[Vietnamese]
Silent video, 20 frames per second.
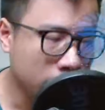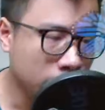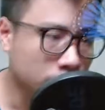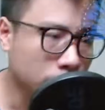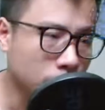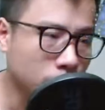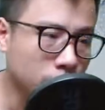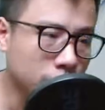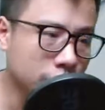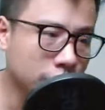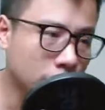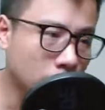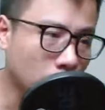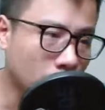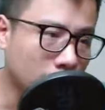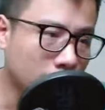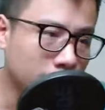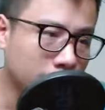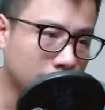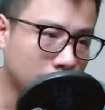Nụ cười của
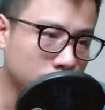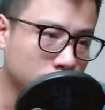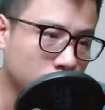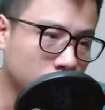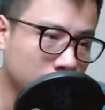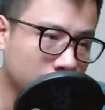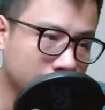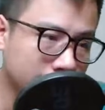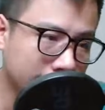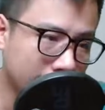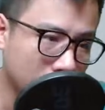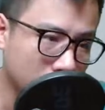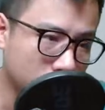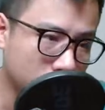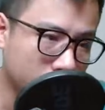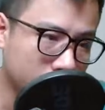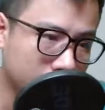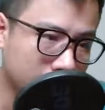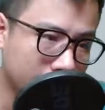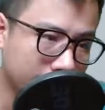Lâm Động trong mắt Tào
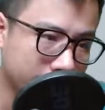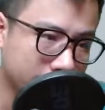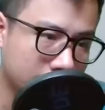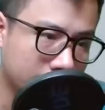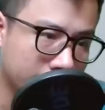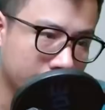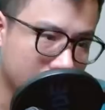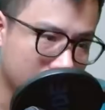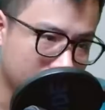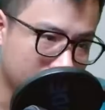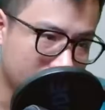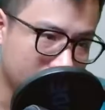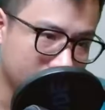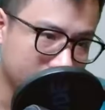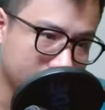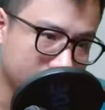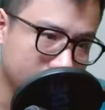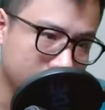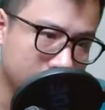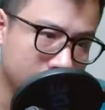Doanh lại tràn ngập hàn
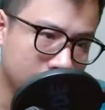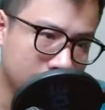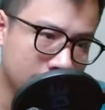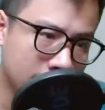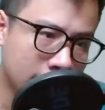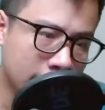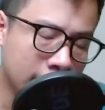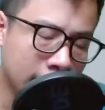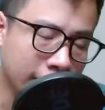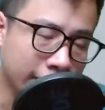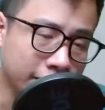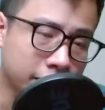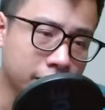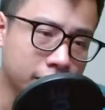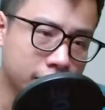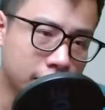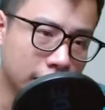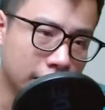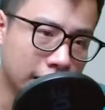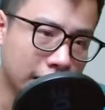ý. Hắn biết
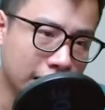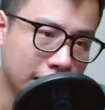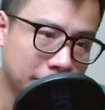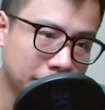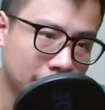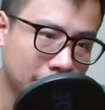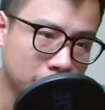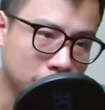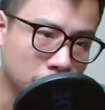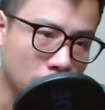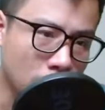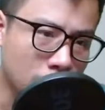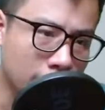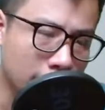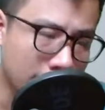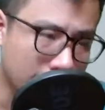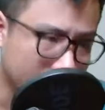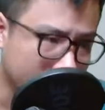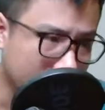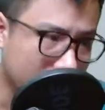rằng là Lâm Động có
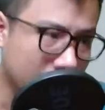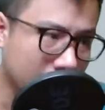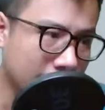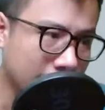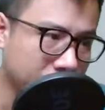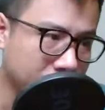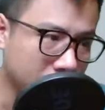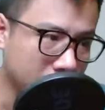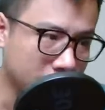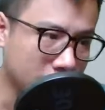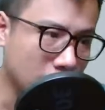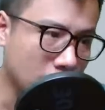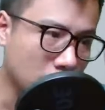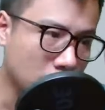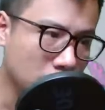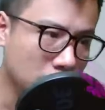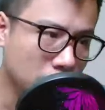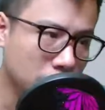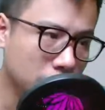khả năng làm việc đó.